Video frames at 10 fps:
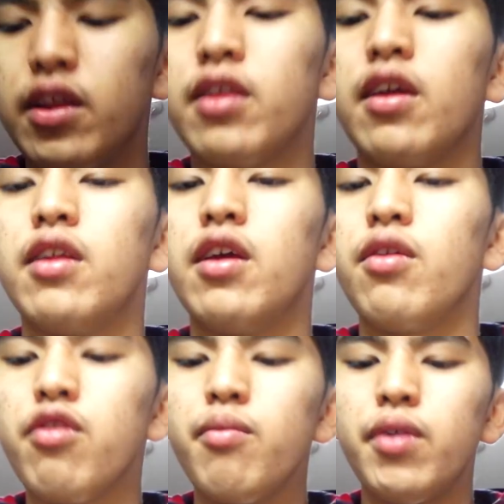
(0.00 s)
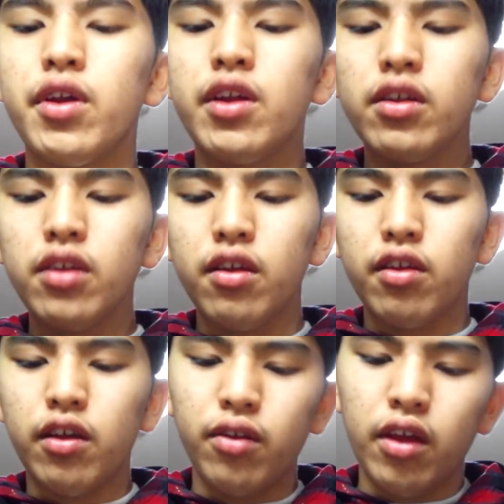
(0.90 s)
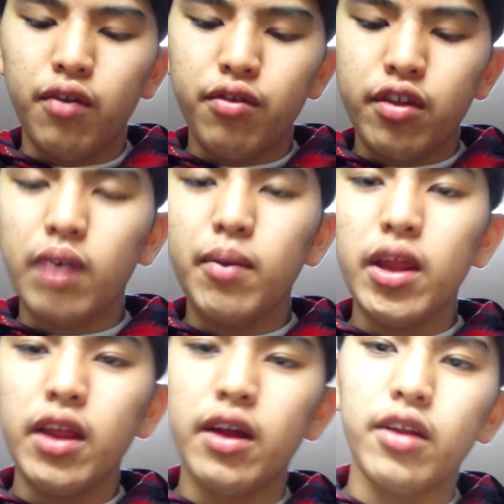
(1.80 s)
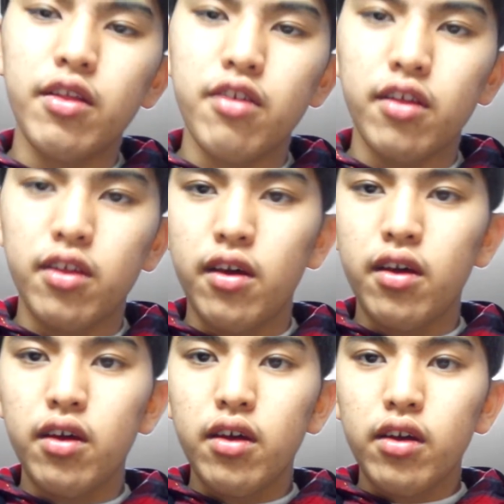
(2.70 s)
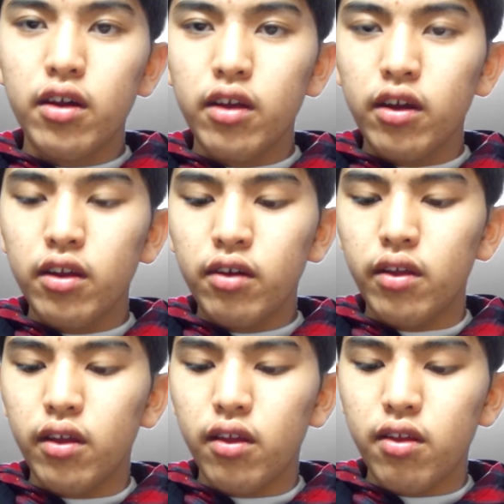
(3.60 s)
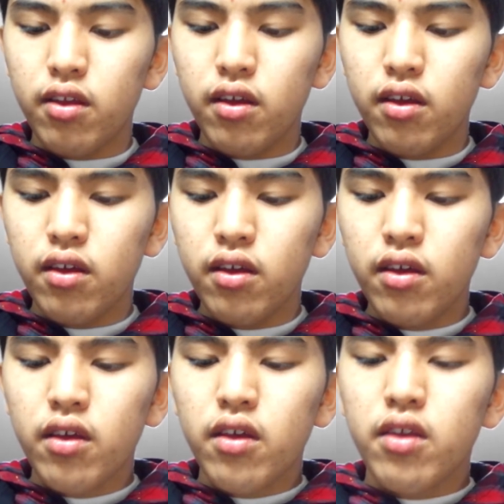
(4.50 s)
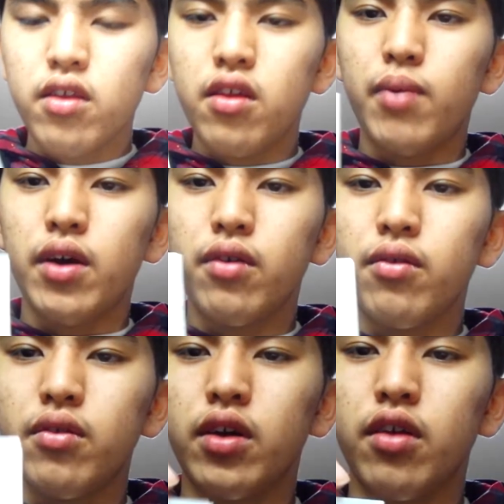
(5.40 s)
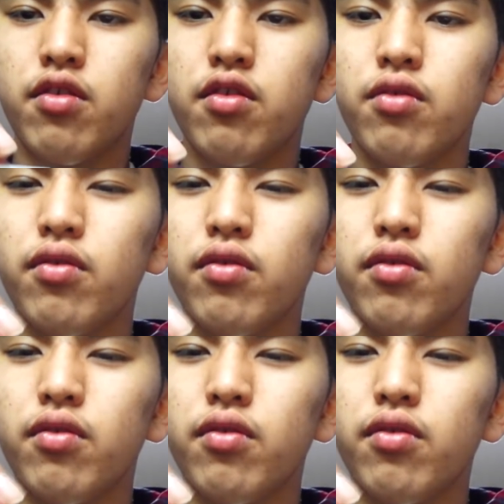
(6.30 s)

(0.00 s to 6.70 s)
たんでどうしても行きたかったんですけどね、ふつかめになくなっちゃって、金がなくてですね。で、まあこんな感じと。